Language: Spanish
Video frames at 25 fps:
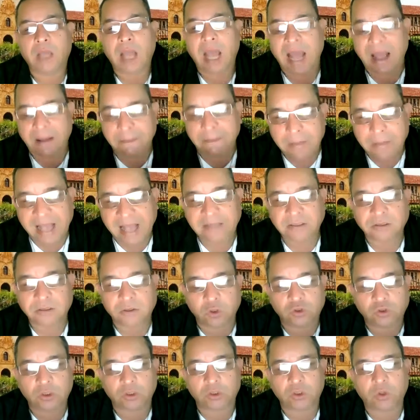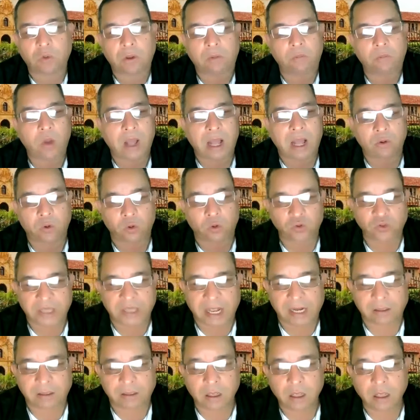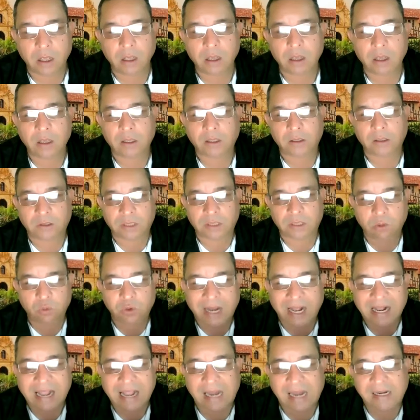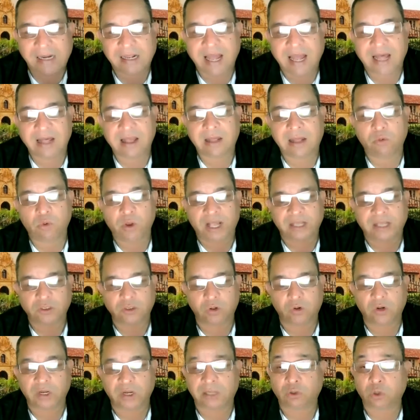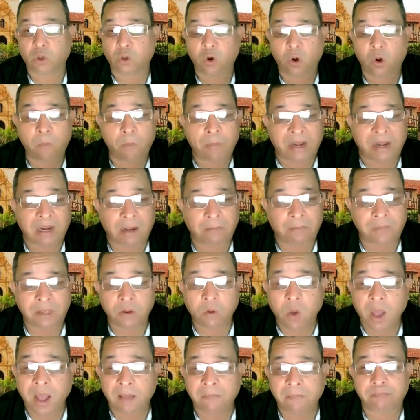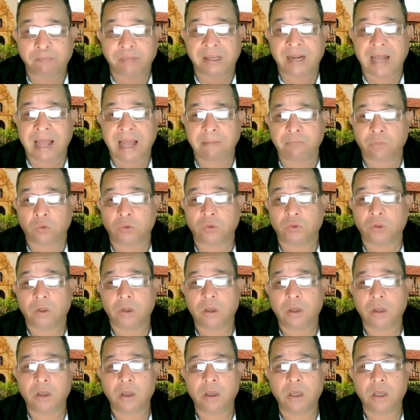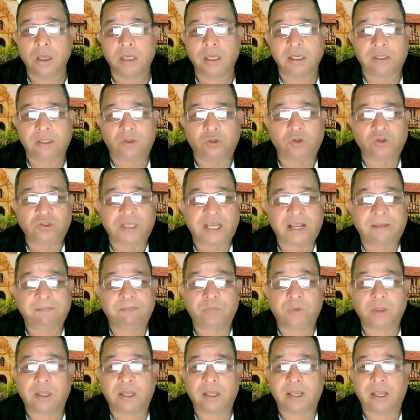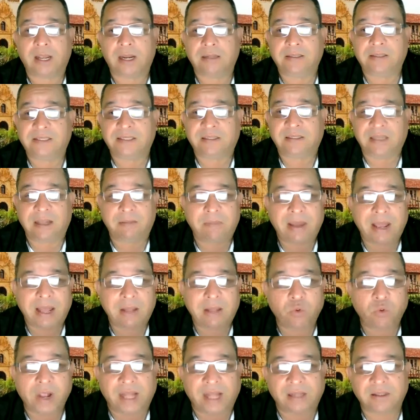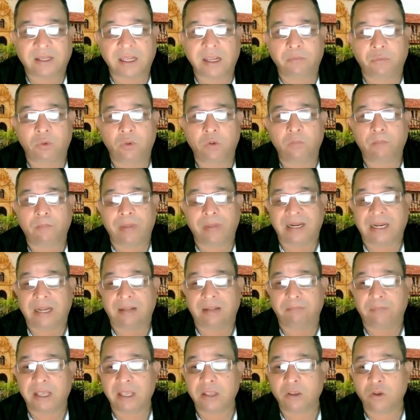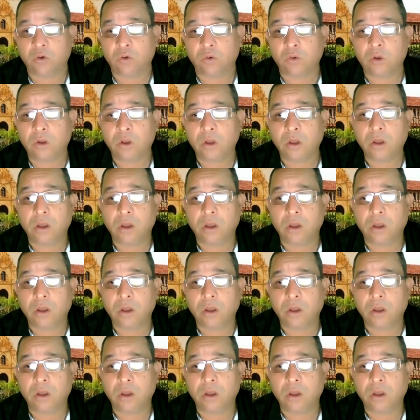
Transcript: jamás nosotros vamos a gozar de una calidad de educación que todos los panameños aspiramos. Y entonces el sistema educativo panameño